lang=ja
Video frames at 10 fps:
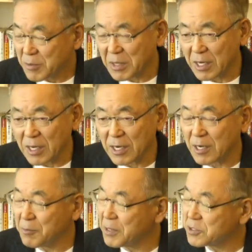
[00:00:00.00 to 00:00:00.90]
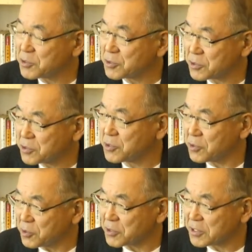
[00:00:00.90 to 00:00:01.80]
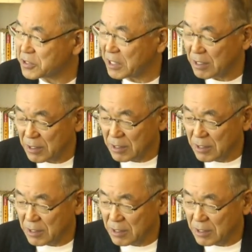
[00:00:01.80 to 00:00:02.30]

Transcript: 販売情報をですね、